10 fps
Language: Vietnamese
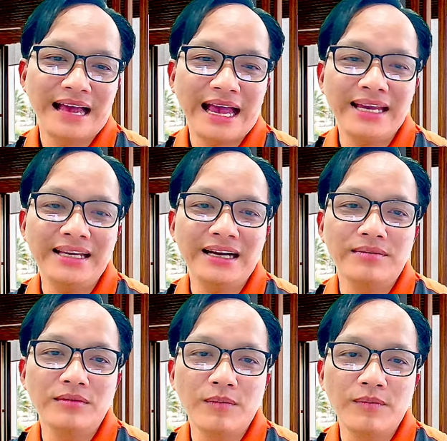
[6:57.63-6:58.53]
ai
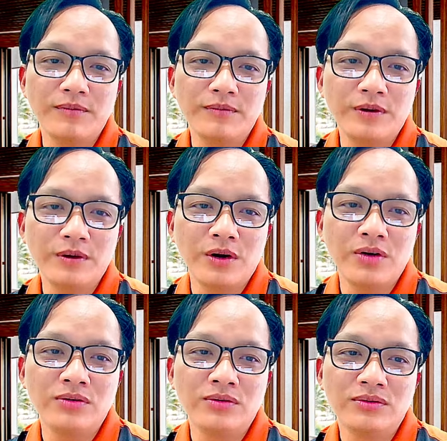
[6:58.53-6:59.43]
cần book
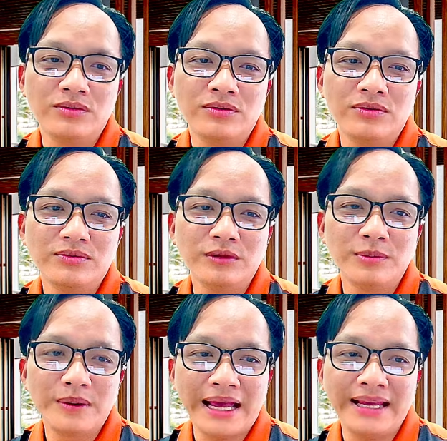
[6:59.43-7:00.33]
follow
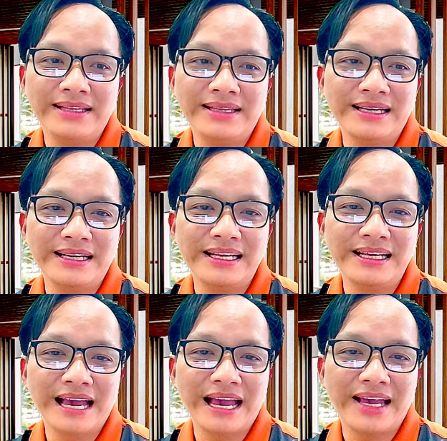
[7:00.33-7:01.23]
búp like thì
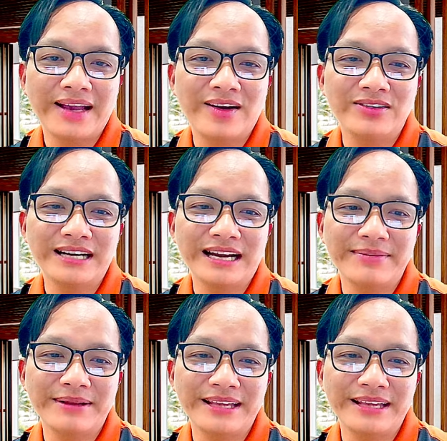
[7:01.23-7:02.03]
liên hệ con trai mình